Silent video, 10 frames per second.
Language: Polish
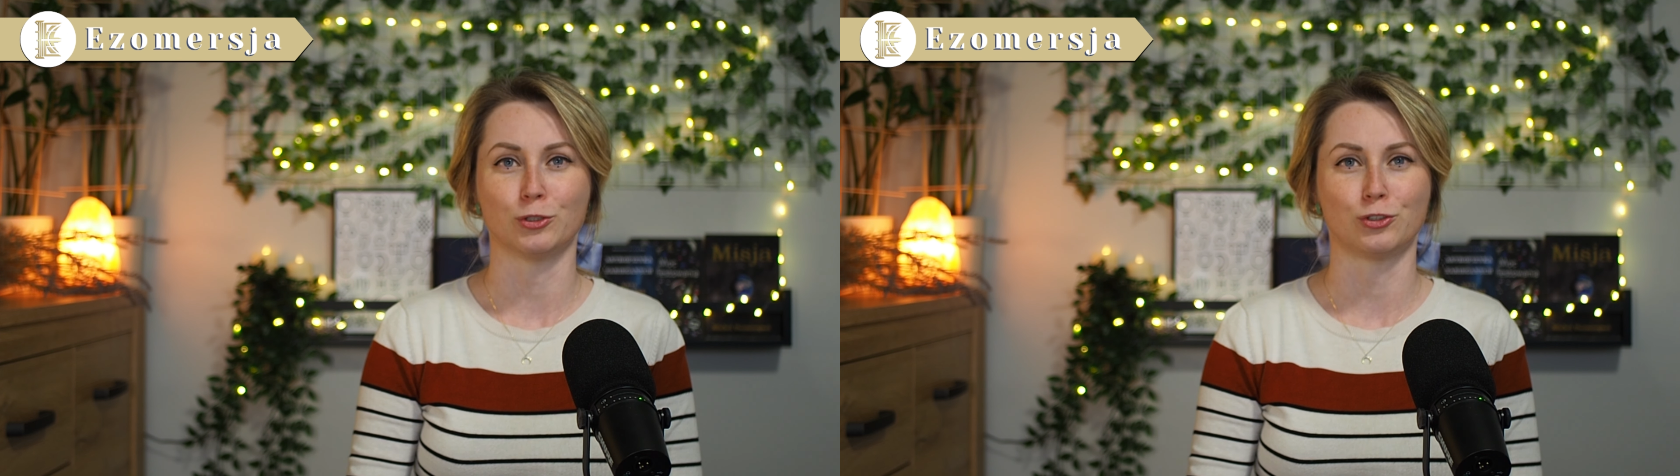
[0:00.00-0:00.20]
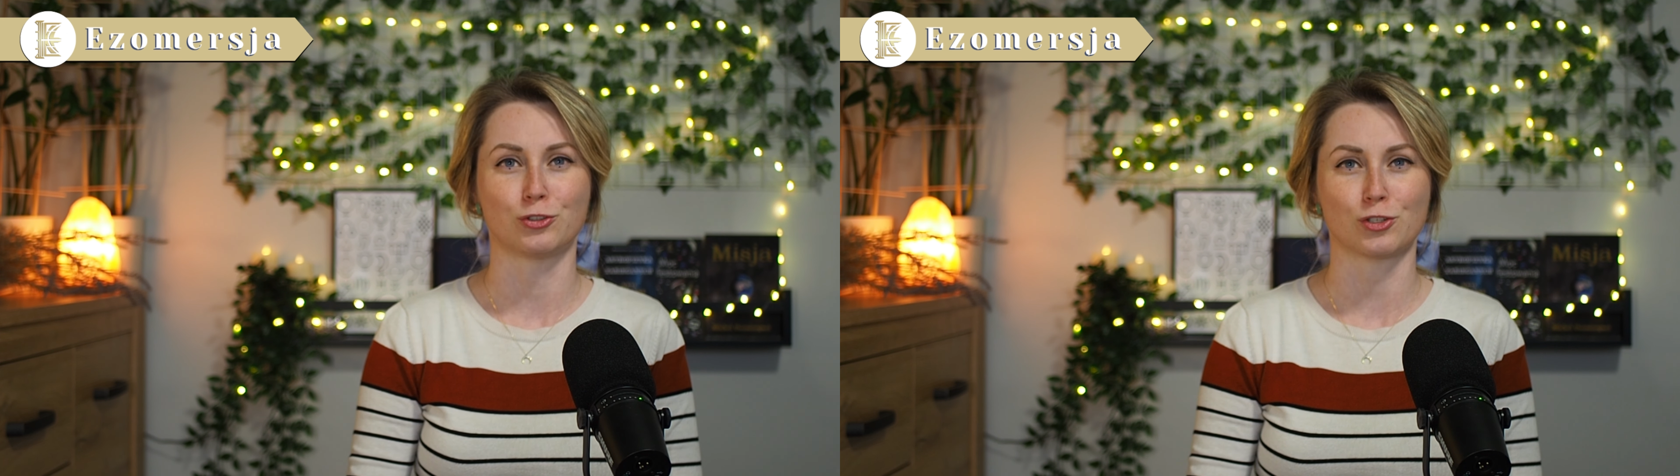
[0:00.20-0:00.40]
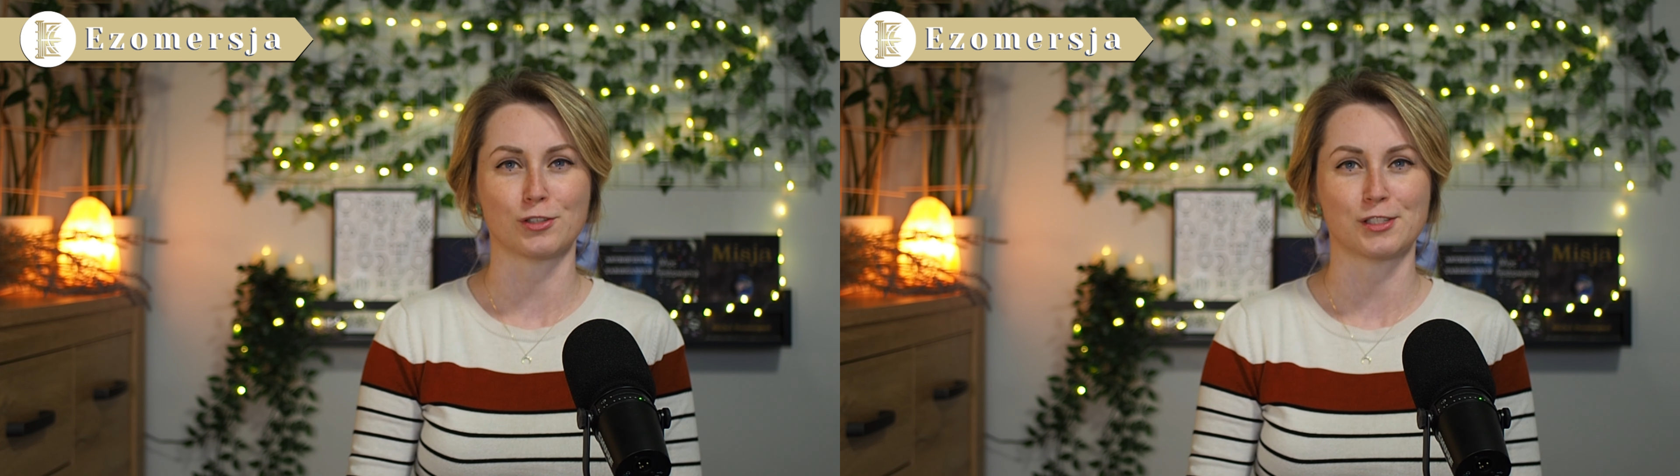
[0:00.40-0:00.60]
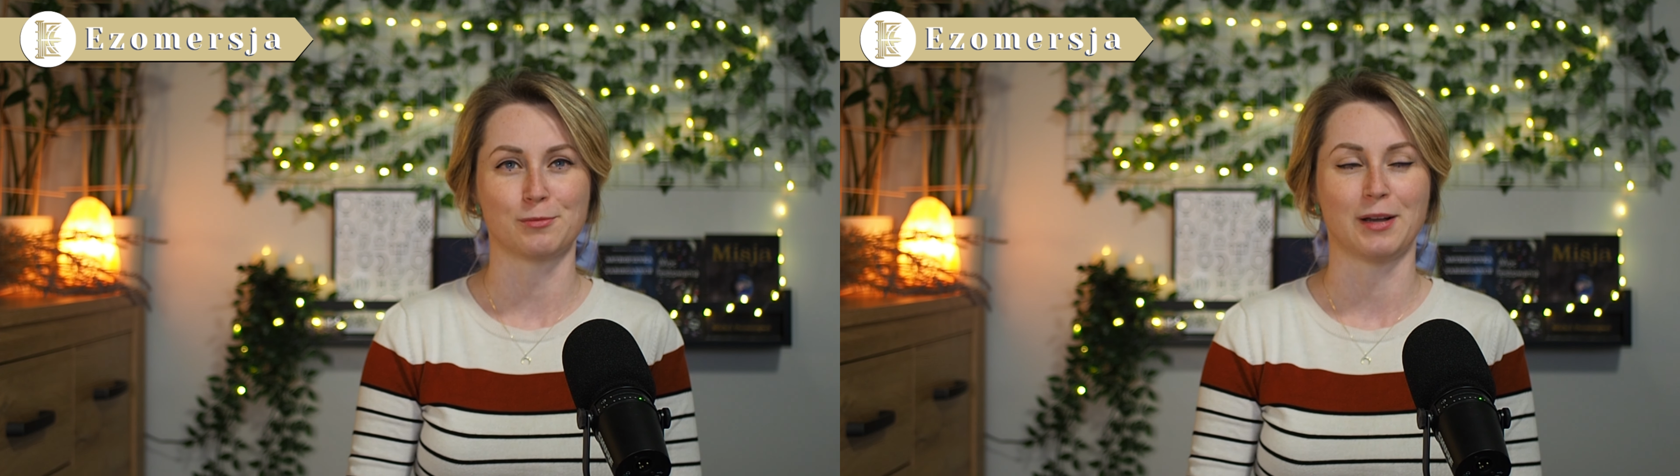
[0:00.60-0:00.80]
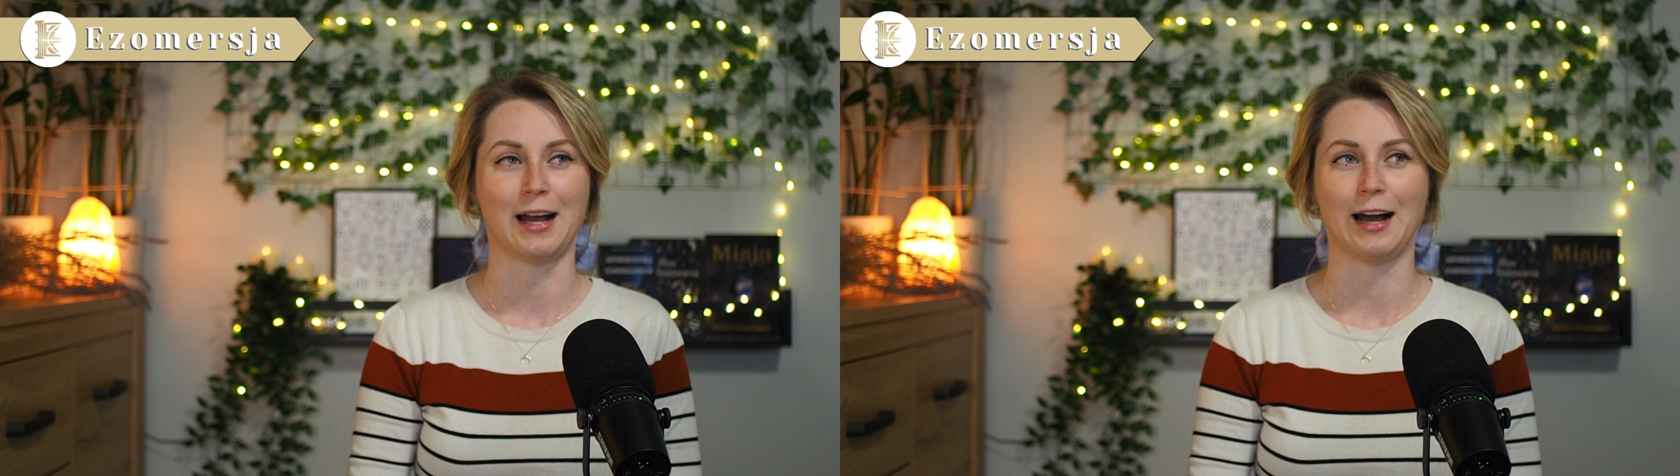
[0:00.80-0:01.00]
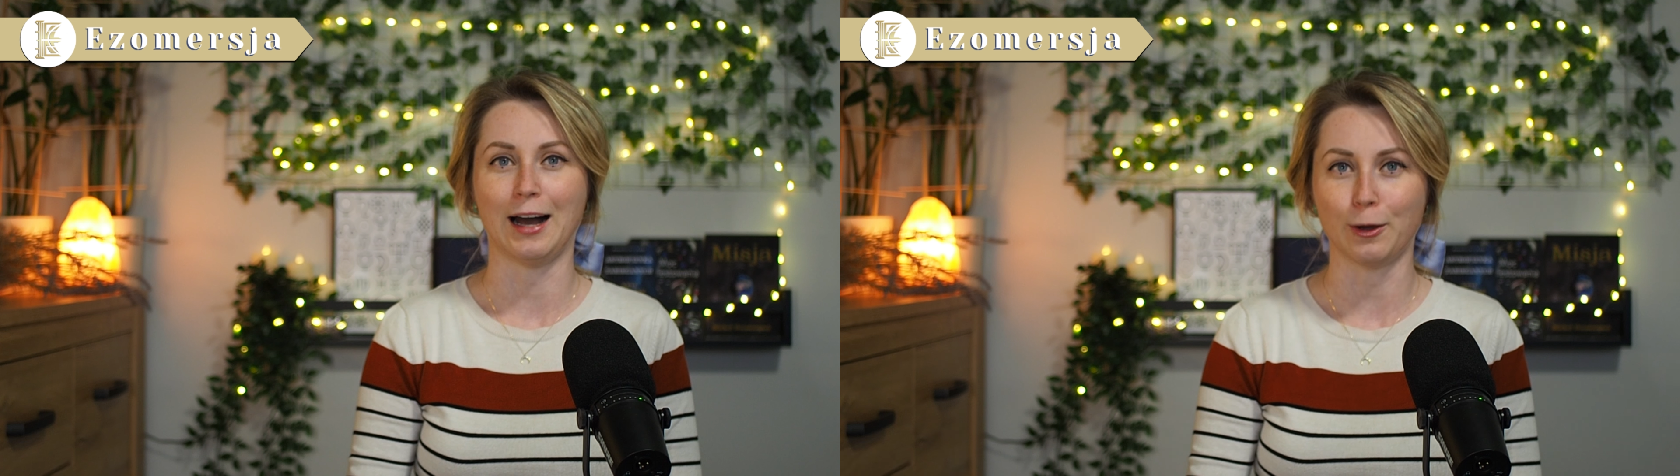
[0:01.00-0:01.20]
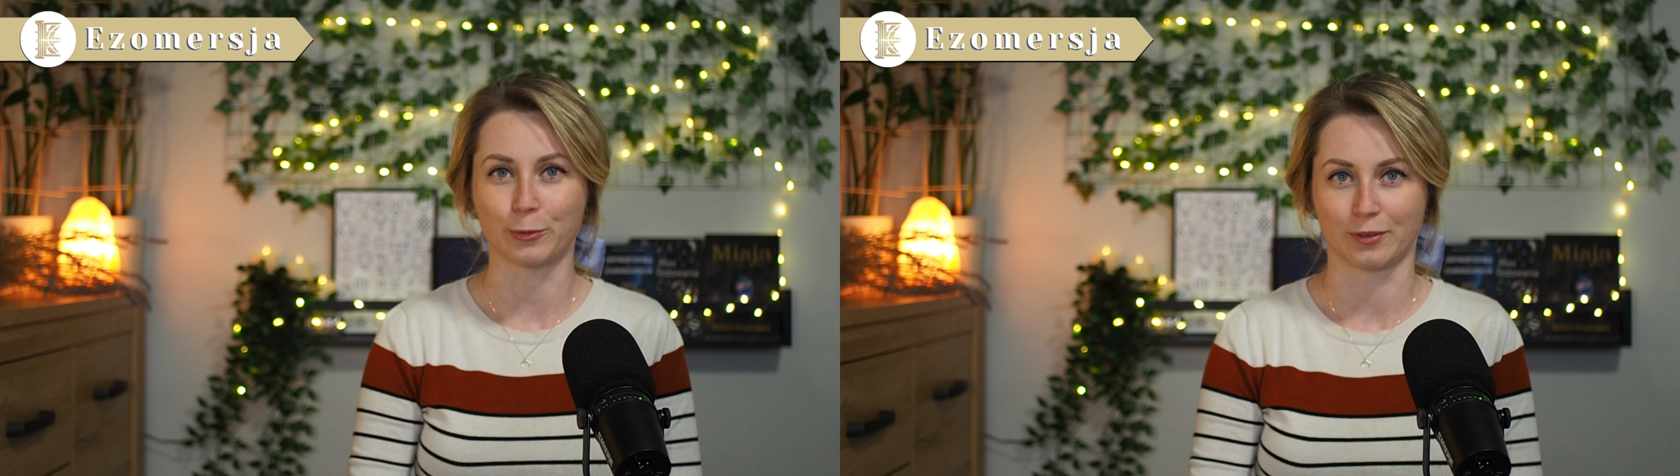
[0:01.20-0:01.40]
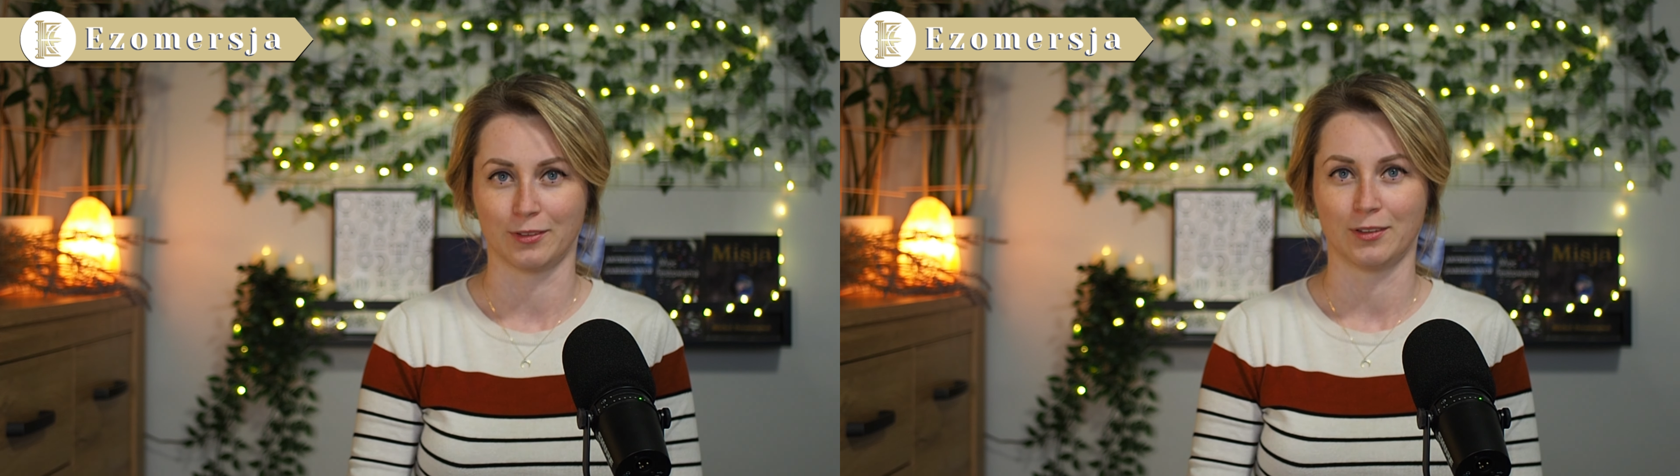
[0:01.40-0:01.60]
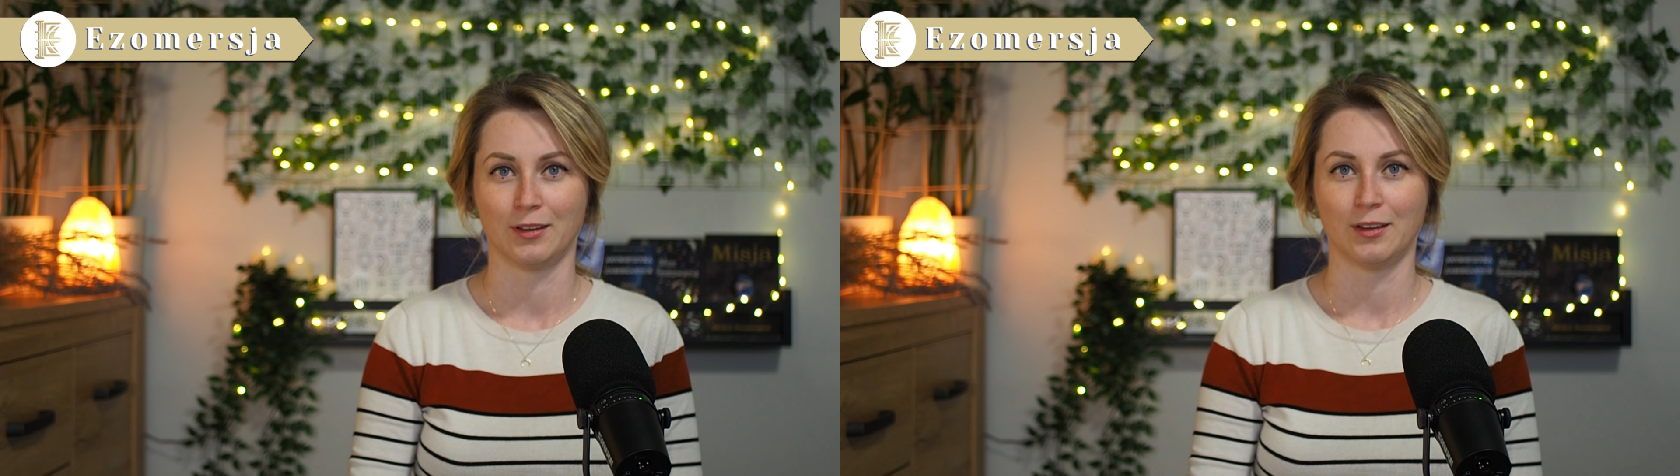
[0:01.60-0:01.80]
dotyczącym aury